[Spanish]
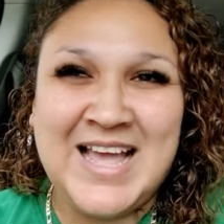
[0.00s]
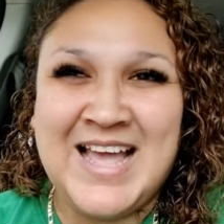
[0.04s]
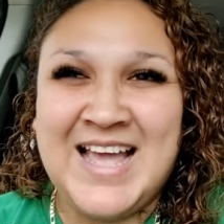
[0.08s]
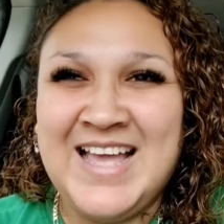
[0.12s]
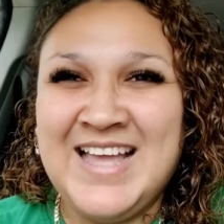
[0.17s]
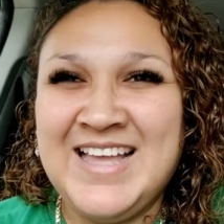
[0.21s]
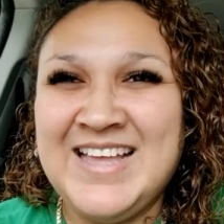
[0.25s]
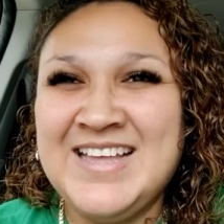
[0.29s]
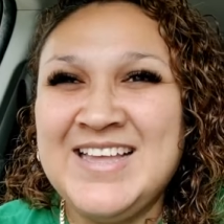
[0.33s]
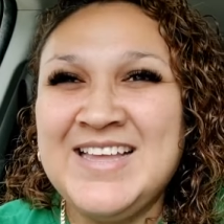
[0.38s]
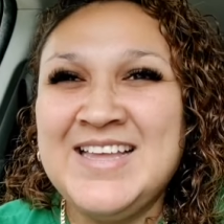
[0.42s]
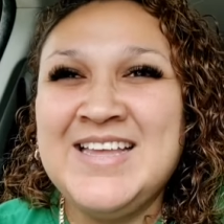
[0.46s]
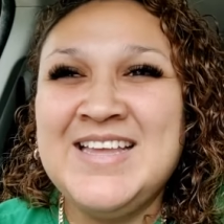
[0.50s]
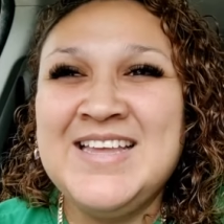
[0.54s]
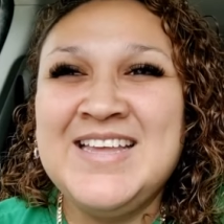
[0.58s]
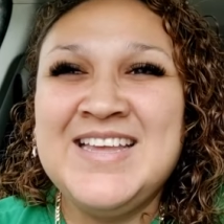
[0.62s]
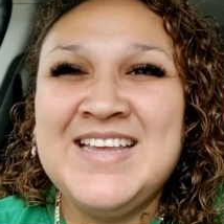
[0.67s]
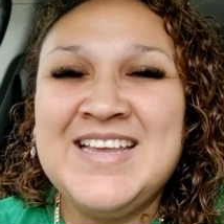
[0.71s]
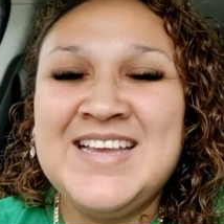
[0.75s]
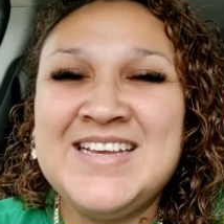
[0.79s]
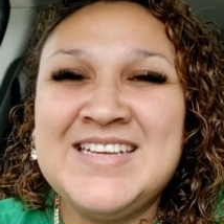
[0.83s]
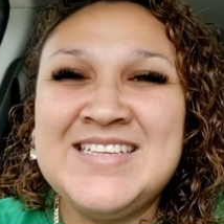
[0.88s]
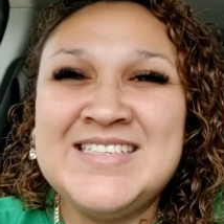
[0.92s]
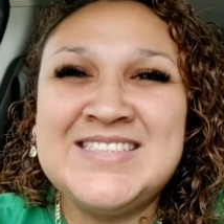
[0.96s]
Ah,
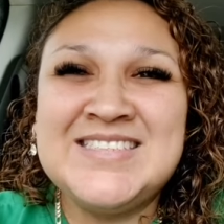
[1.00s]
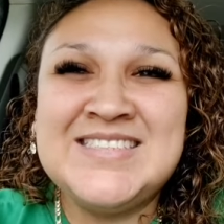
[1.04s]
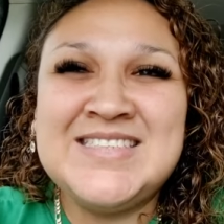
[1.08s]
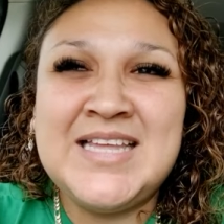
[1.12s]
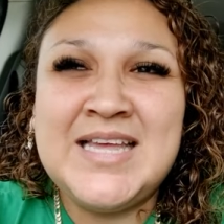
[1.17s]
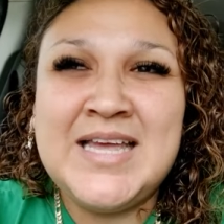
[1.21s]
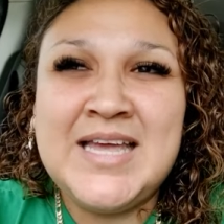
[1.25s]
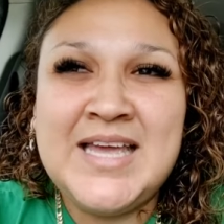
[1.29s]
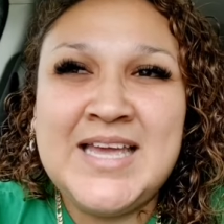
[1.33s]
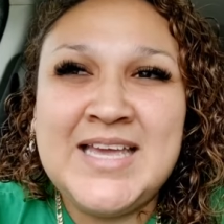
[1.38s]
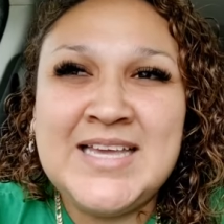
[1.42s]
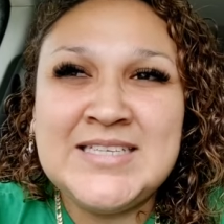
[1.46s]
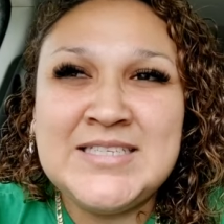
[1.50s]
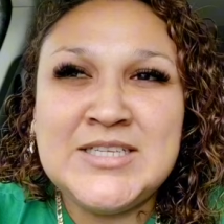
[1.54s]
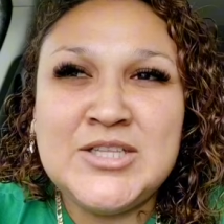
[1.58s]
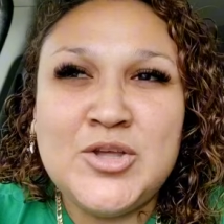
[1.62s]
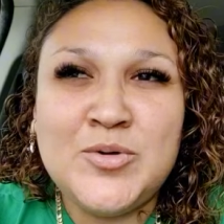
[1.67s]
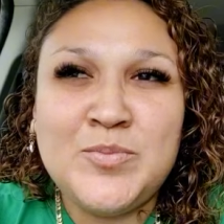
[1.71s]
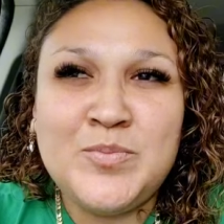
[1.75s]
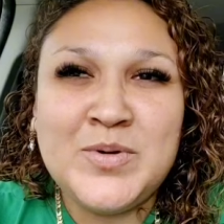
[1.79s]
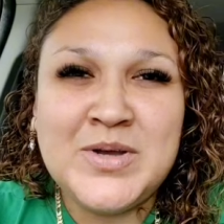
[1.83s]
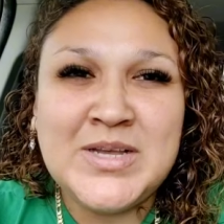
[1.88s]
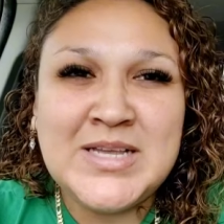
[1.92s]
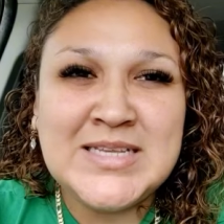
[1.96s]
este, y si
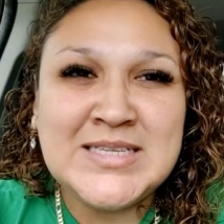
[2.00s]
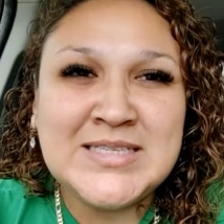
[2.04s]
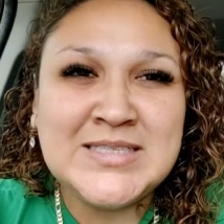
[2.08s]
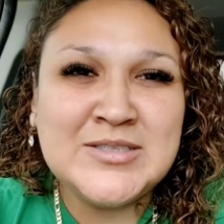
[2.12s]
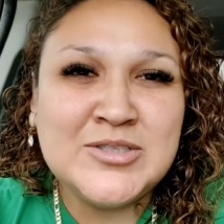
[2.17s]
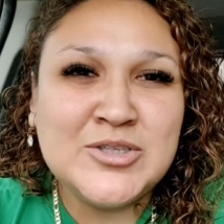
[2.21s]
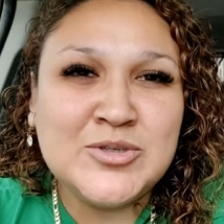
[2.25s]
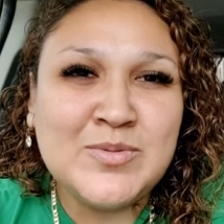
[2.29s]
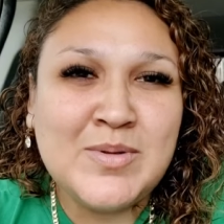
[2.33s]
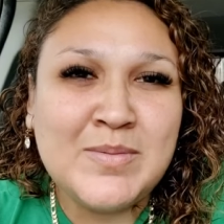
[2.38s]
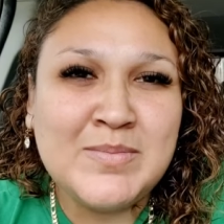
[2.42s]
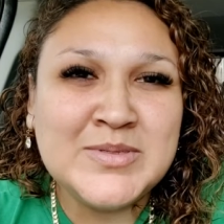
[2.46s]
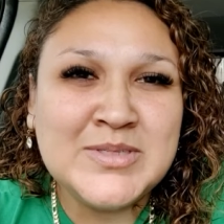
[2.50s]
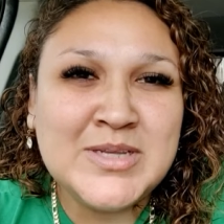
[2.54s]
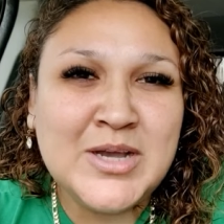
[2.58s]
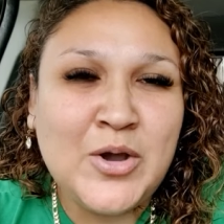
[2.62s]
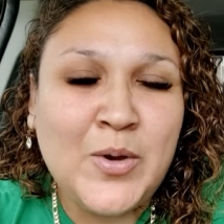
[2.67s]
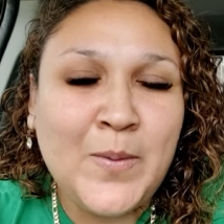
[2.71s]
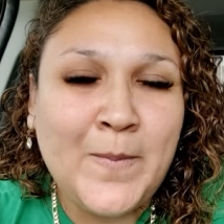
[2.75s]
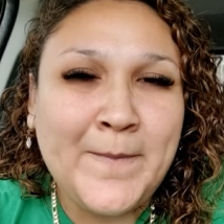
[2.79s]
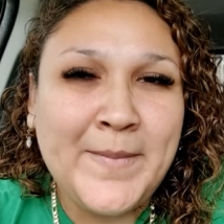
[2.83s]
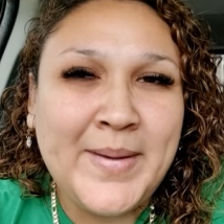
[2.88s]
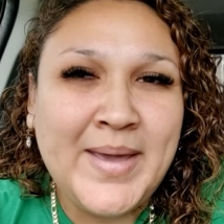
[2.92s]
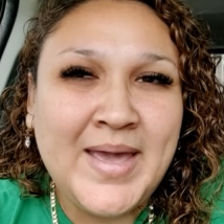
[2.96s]
no, pues nos vamos a
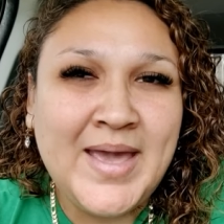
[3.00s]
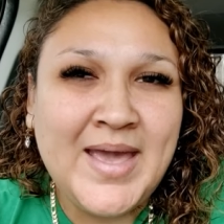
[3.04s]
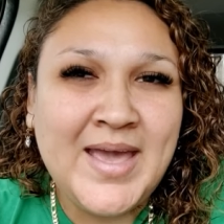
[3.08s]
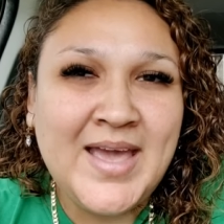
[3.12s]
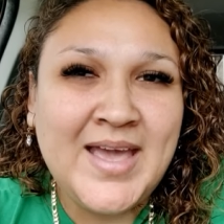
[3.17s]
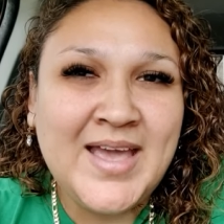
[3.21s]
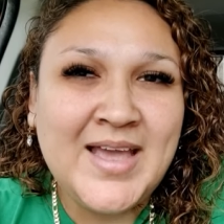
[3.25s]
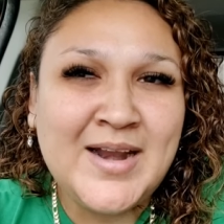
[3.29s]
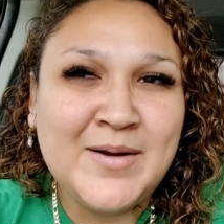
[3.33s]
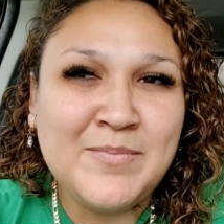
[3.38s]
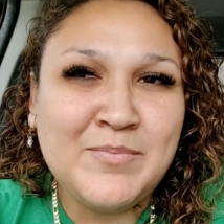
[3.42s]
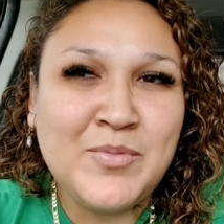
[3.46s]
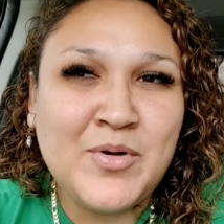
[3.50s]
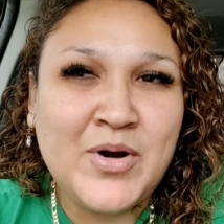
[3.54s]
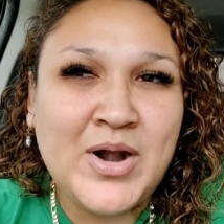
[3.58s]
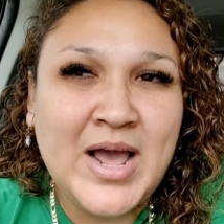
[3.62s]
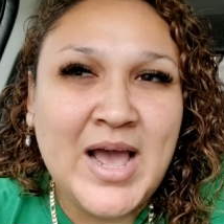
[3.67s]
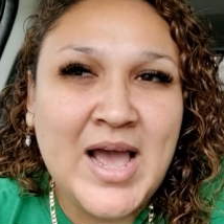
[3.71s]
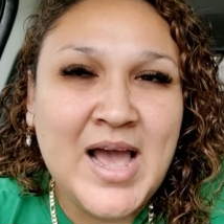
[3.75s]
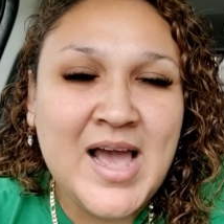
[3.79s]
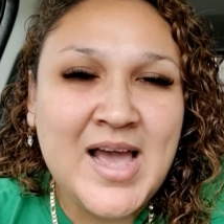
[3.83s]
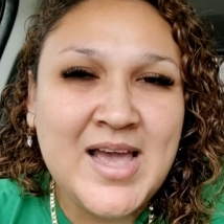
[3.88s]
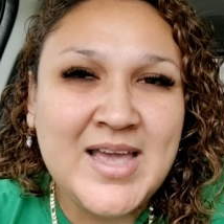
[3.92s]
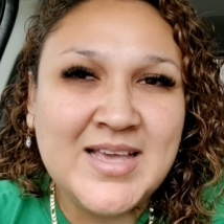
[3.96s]
comer por
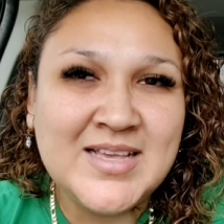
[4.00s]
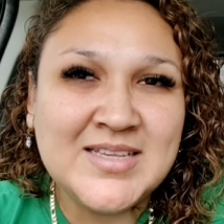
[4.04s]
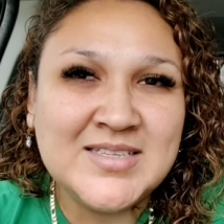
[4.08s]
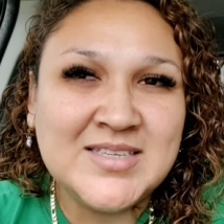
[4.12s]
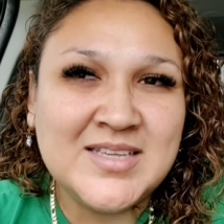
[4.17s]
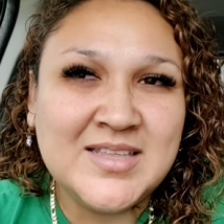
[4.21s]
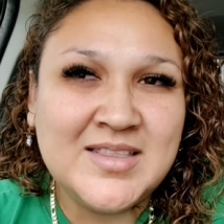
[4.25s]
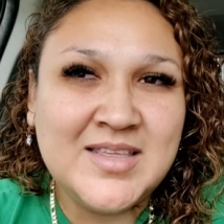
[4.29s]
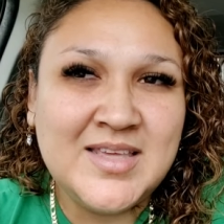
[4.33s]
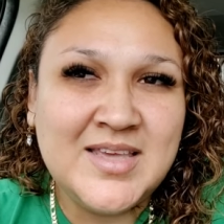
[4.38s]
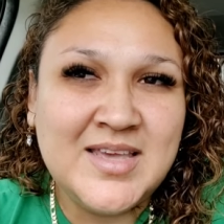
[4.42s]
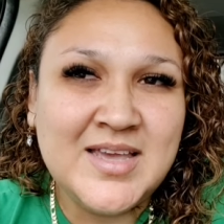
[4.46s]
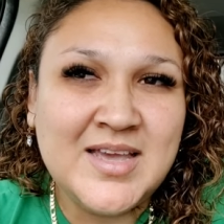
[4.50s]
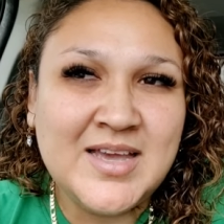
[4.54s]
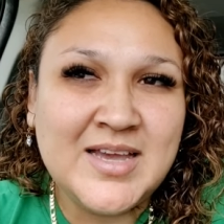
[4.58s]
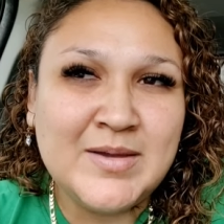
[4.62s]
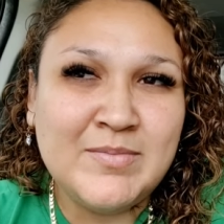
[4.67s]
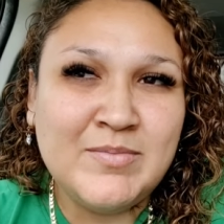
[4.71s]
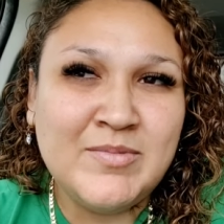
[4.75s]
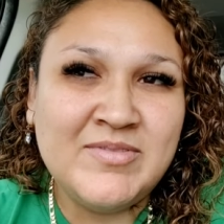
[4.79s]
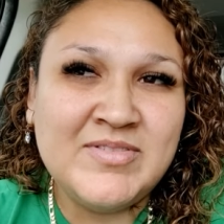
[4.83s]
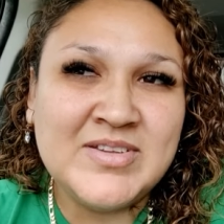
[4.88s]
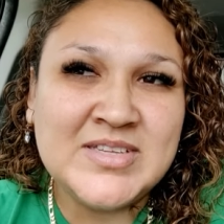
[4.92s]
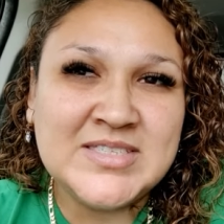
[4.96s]
ahí ese día,
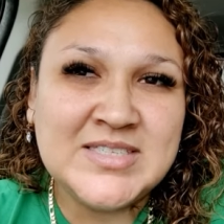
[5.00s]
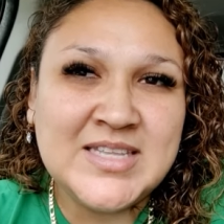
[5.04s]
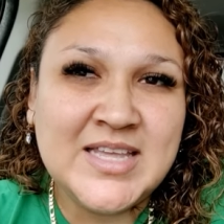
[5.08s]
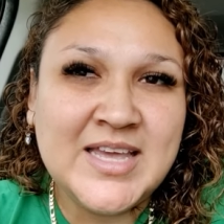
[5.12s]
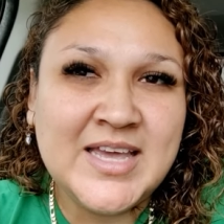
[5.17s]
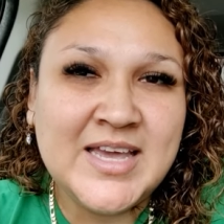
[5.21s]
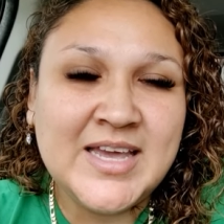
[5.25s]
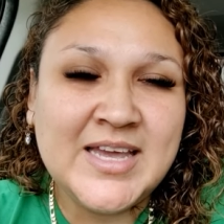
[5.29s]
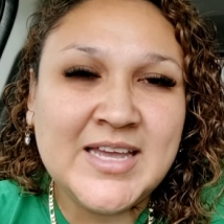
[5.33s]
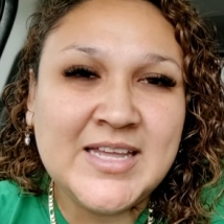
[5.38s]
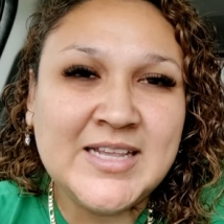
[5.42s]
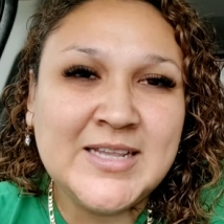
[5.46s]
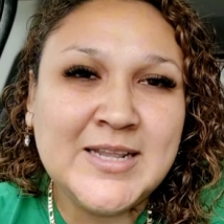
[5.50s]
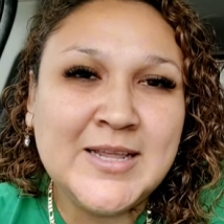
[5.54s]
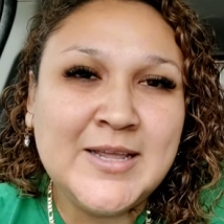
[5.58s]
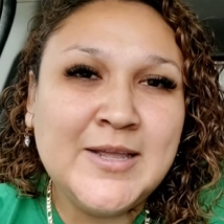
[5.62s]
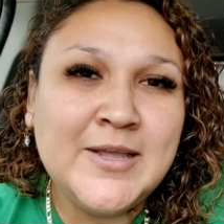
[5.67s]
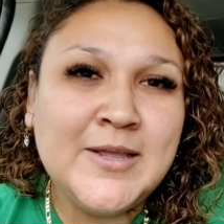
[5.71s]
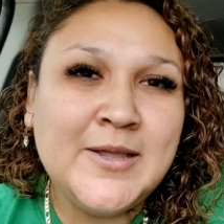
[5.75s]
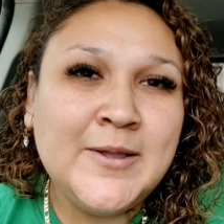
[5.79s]
que me festejen.